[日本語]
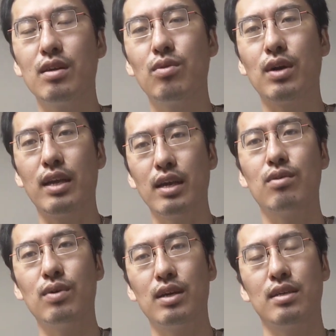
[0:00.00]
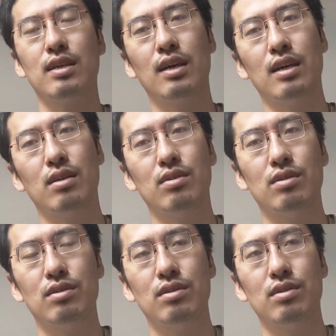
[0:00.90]
今回ね今回あ
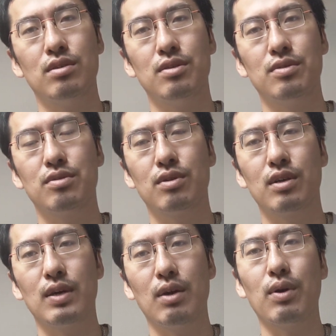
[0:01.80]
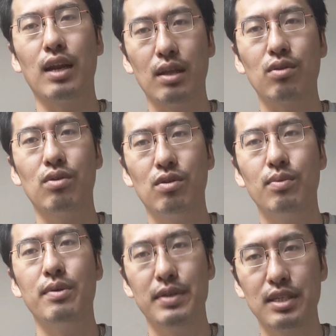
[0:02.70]
のー、それをやろうかなと
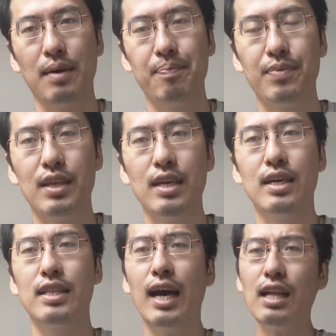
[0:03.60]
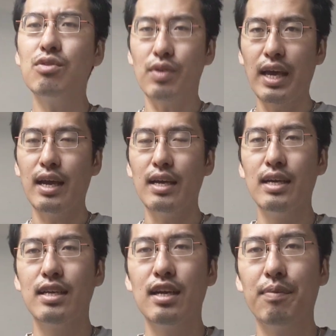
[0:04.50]
思いましたであとね
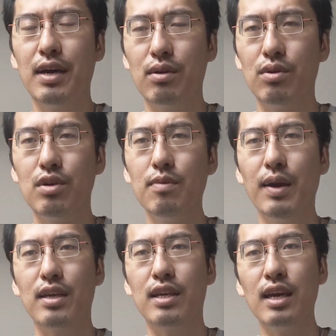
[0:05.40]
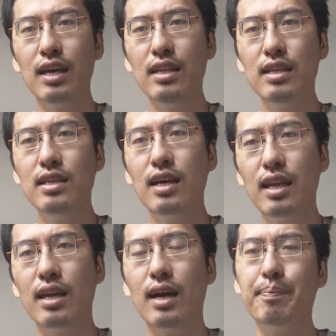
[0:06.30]
やっぱあの今芸人
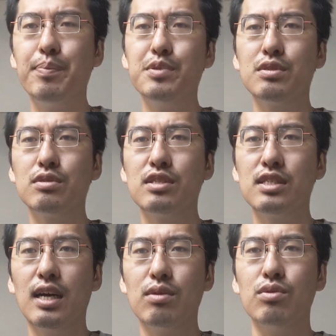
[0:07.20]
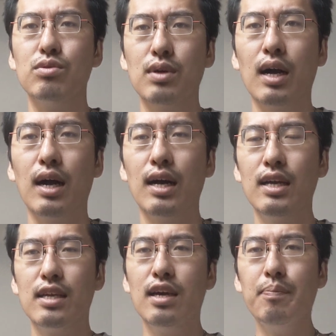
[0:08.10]
がねラップする時代というか
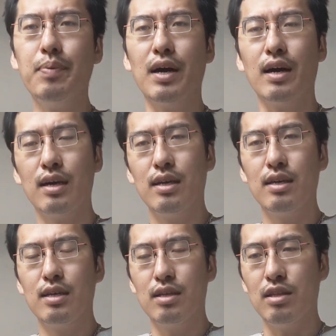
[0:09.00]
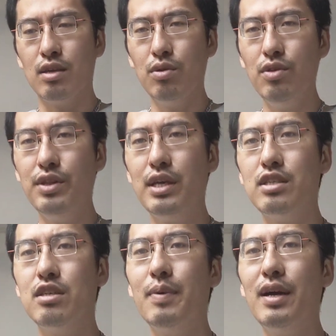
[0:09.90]
やっぱ日本で
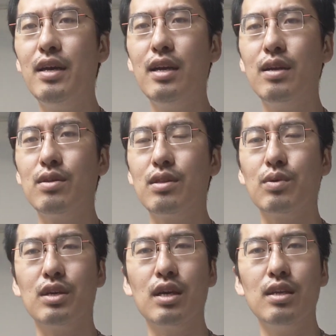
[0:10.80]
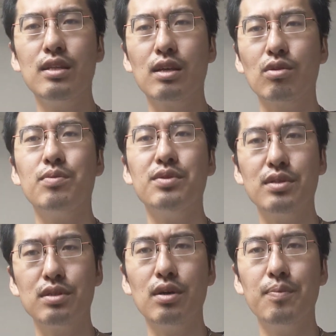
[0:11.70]
一番偉いのって俺芸人だと思うん
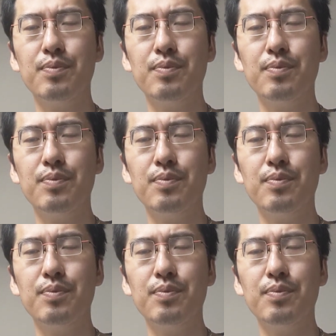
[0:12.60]
ですよ